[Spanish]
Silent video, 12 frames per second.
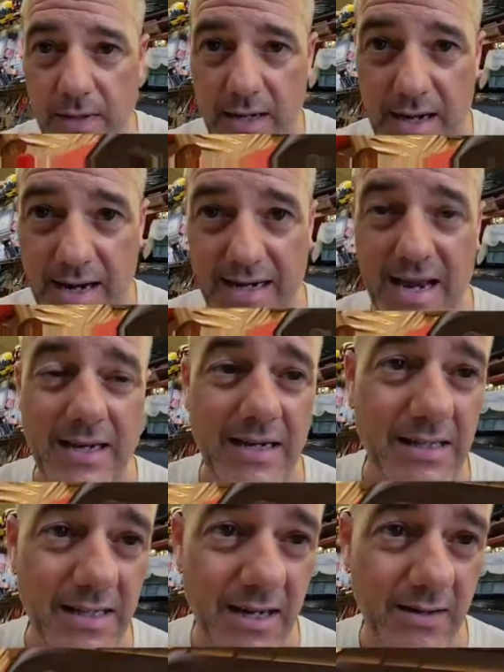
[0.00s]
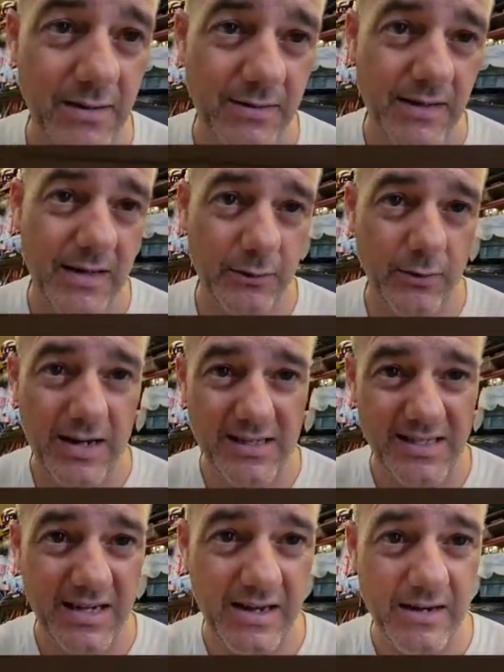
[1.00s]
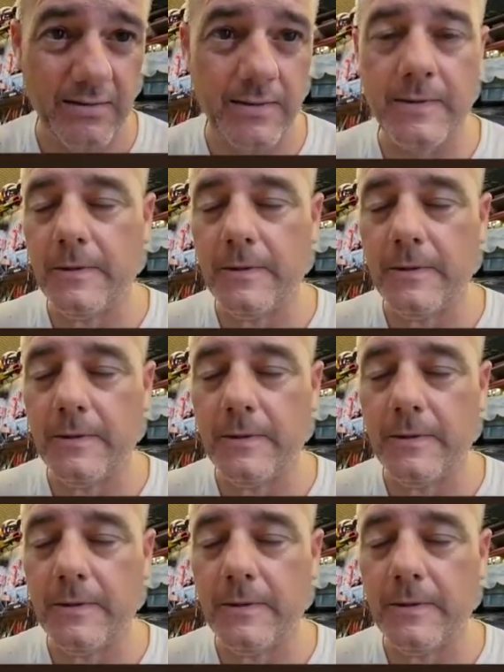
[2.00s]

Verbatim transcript: en la KXE del toda la serie,